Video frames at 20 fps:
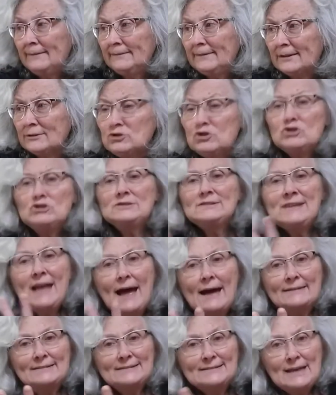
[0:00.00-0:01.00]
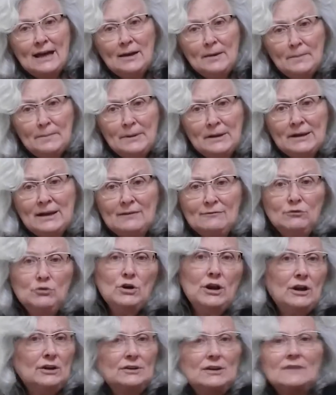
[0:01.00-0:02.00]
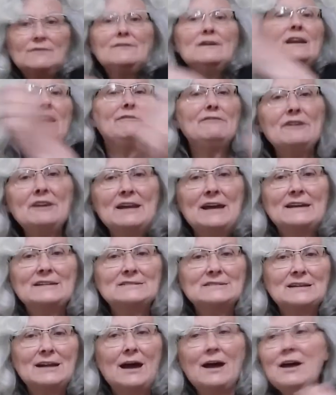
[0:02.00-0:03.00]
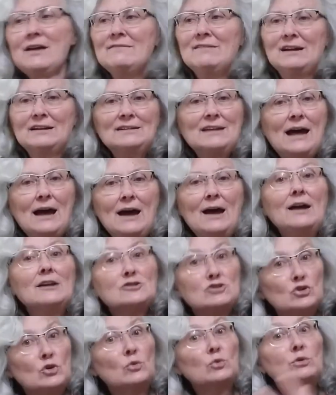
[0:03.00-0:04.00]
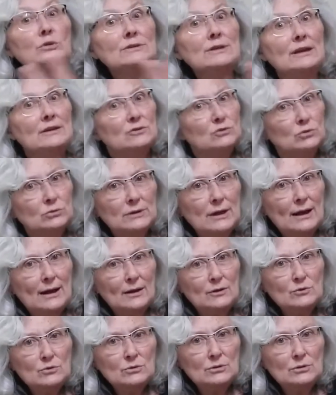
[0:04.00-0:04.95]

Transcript: E Andò su in stanza perché il vuole adervì la finestra e guardà al urte in tutta la